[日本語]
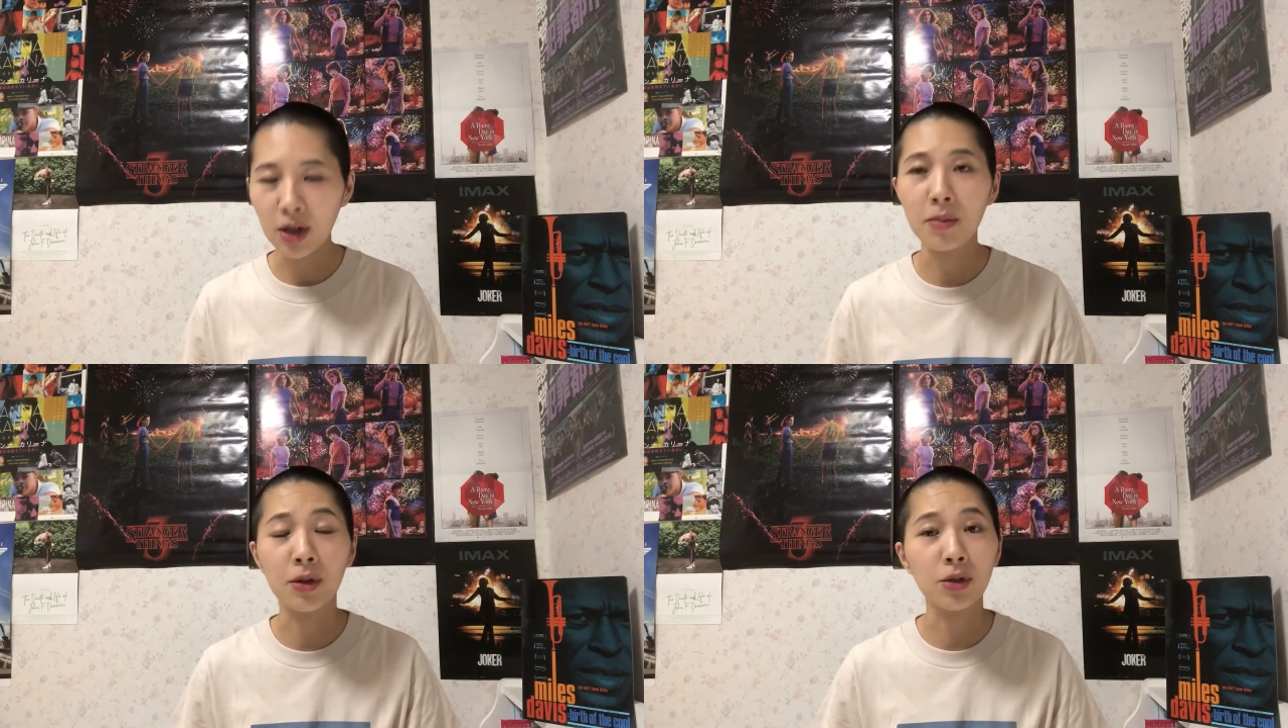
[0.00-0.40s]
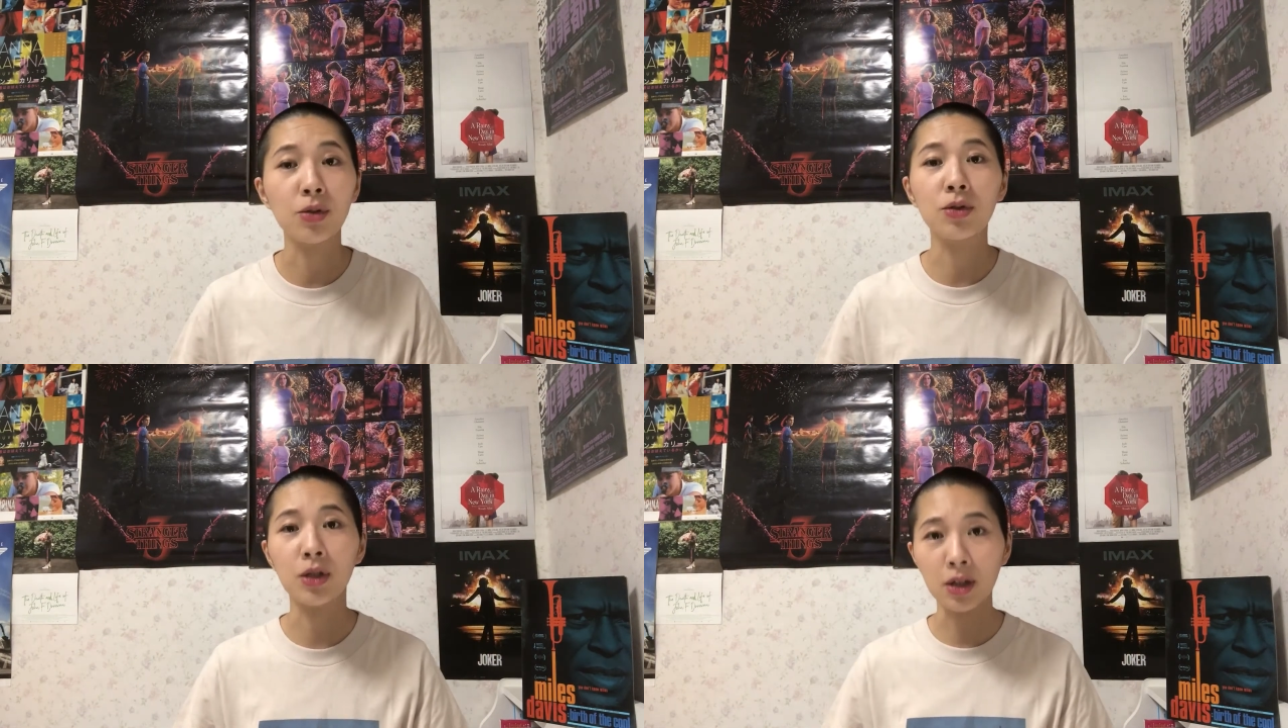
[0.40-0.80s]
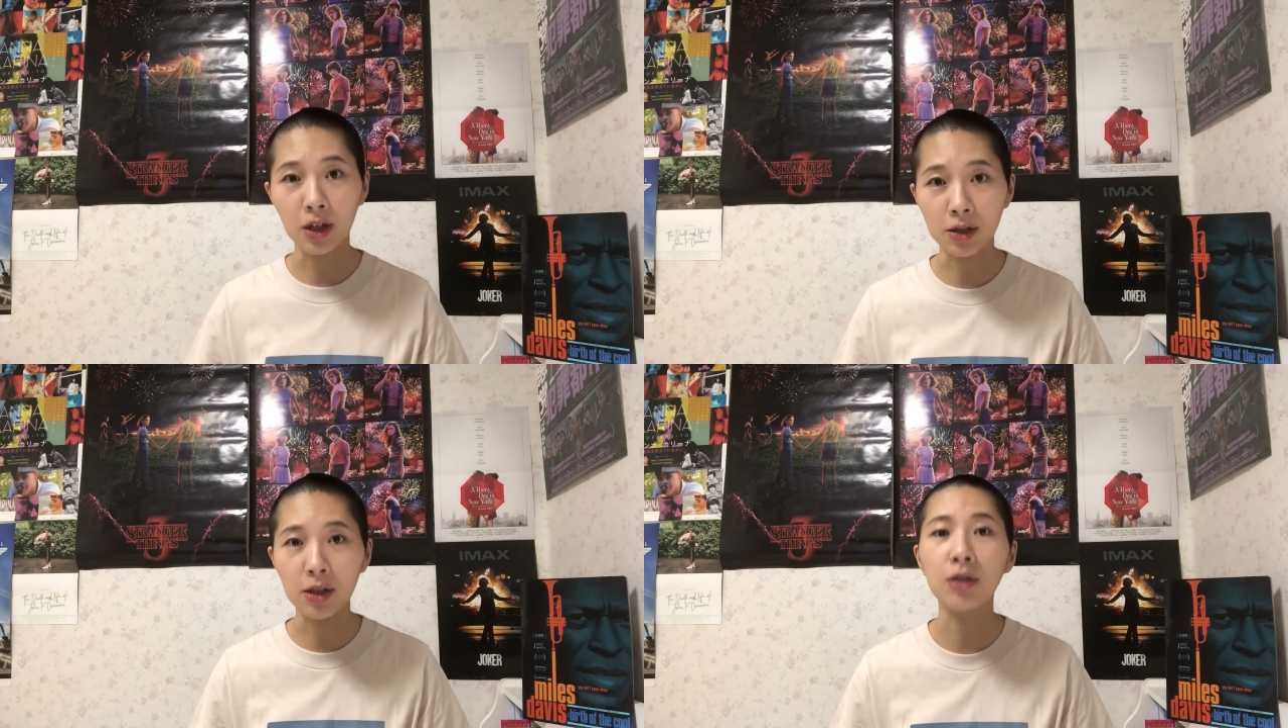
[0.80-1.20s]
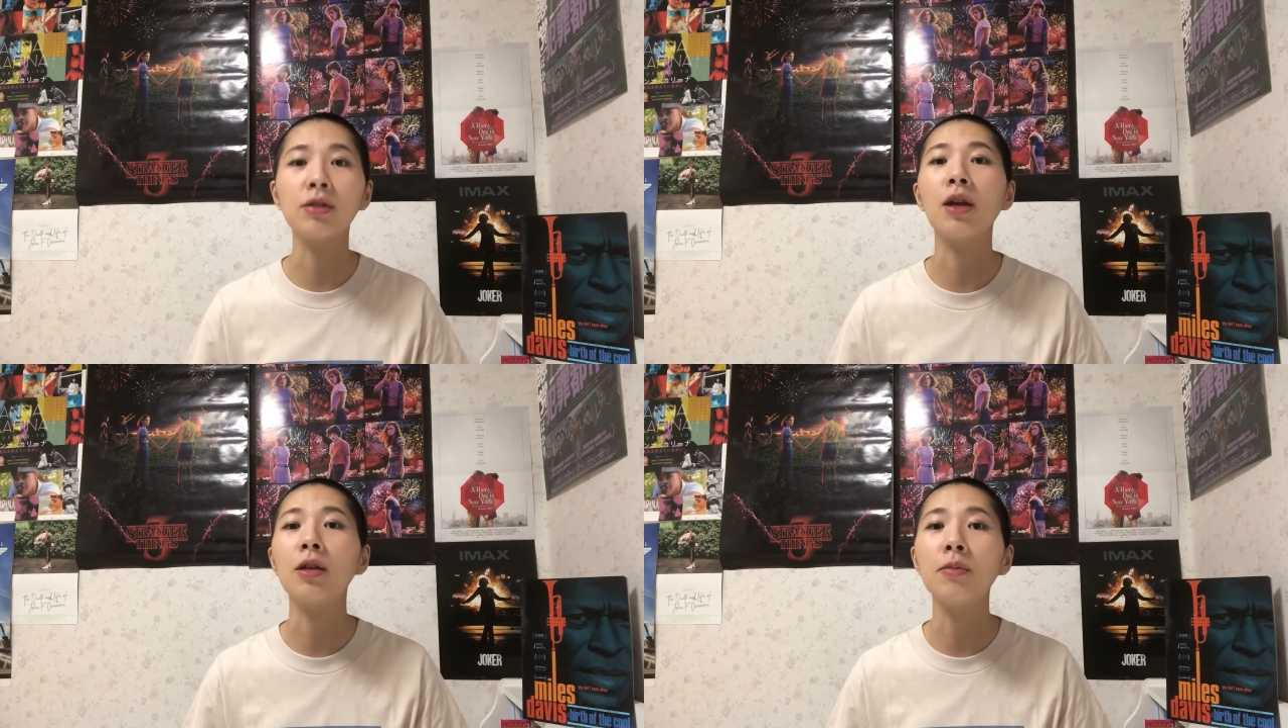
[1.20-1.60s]
今女優さんで活躍
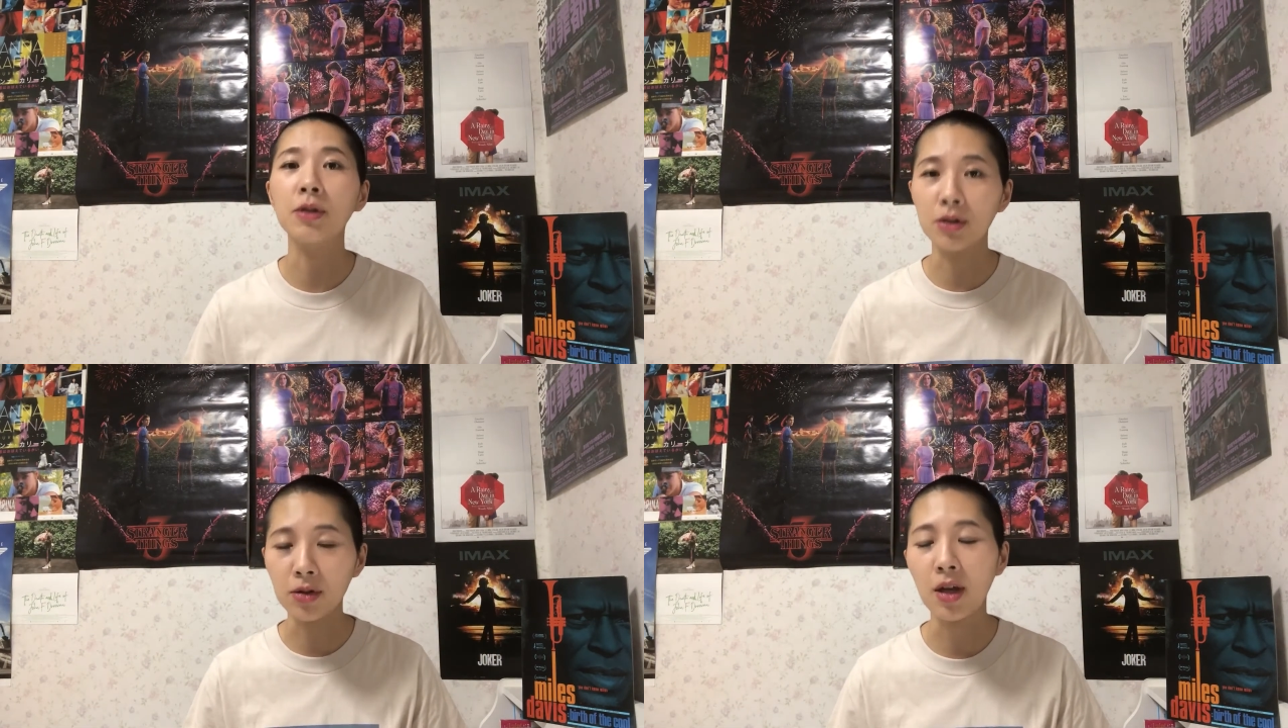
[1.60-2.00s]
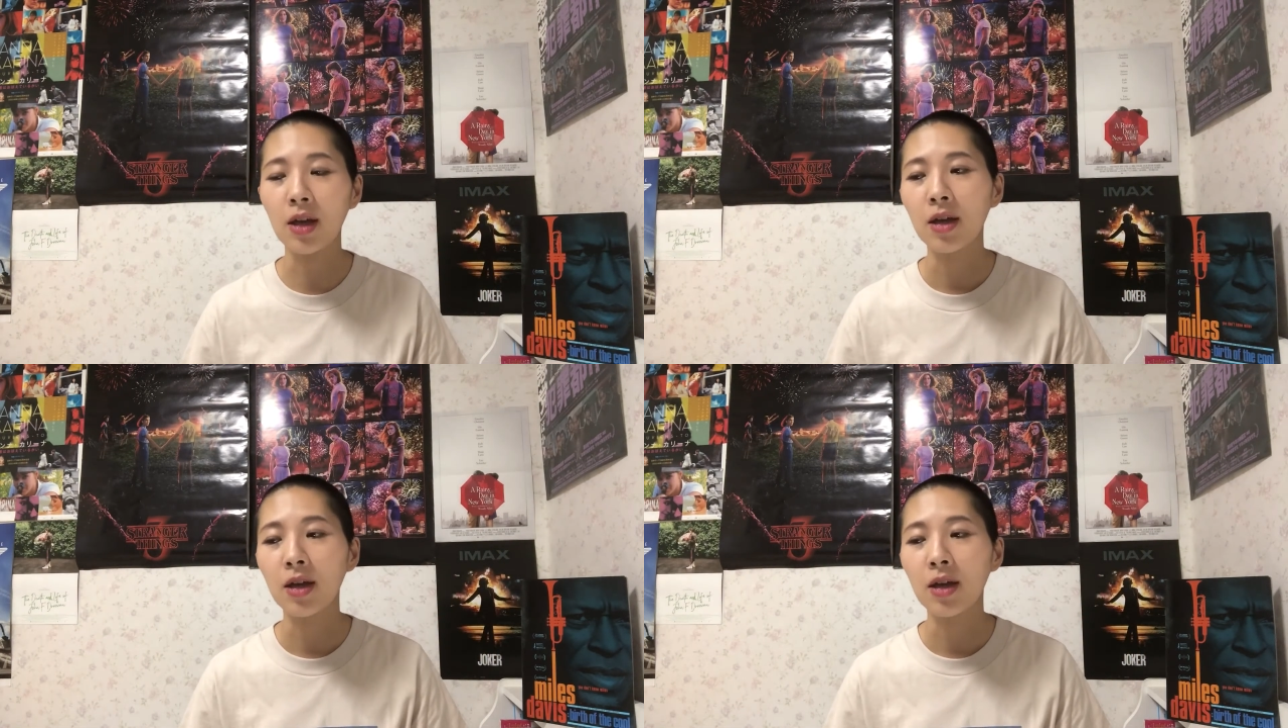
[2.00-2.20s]
されてますよね。